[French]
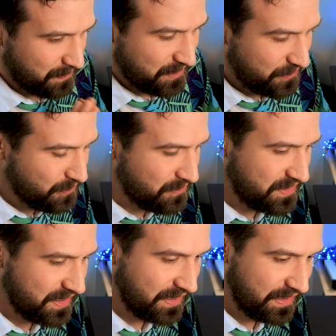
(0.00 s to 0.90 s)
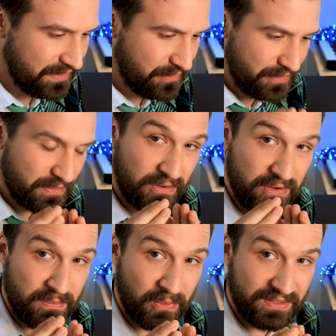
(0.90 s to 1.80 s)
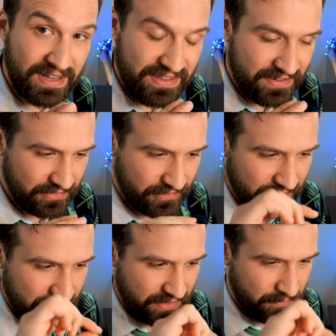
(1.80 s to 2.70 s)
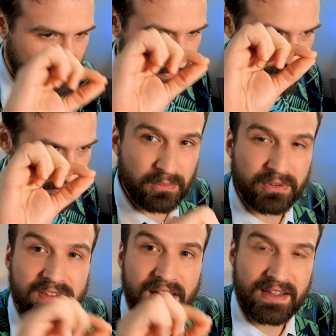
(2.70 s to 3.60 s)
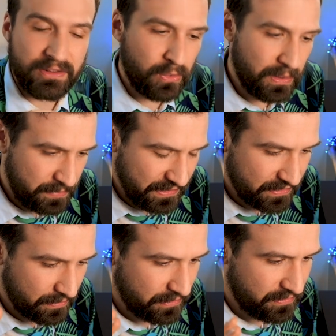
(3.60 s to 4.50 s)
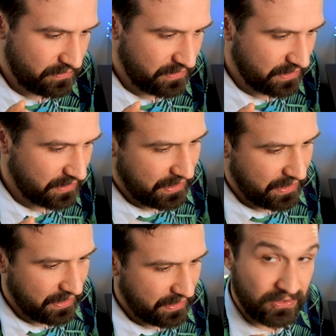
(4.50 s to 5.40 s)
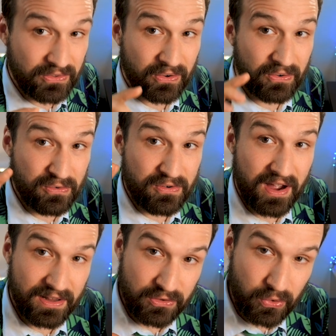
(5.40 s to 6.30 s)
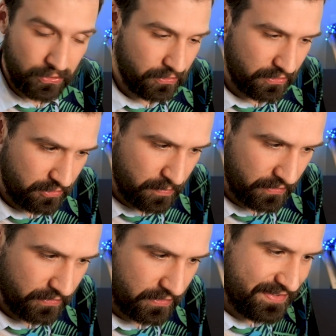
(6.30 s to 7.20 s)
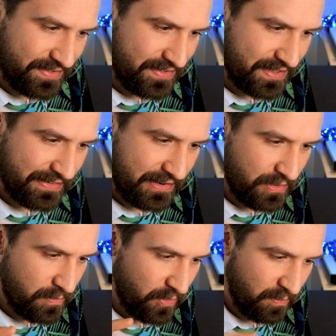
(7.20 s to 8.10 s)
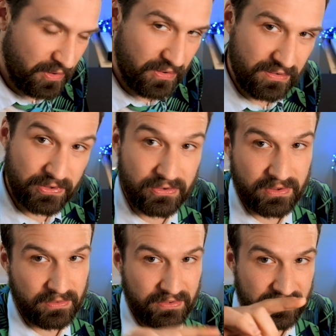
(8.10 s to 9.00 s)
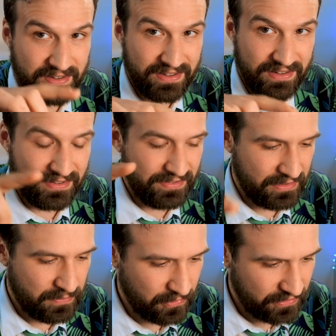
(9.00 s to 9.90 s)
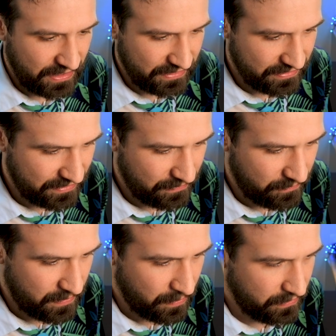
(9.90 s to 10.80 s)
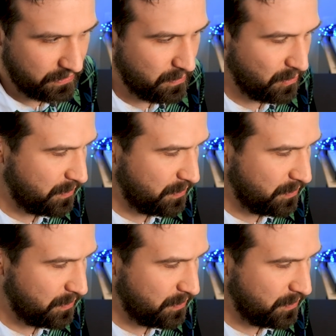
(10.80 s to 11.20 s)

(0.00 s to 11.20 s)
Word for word: dans mes souvenirs, c'est justement une montagne. Donc on a une espèce de montagne à trois pics dans mes souvenirs. Et dedans on voit un ours, je pense. J'hésite avec le Mont Blanc, parce que justement c'est cette montagne qui me fait penser au Mont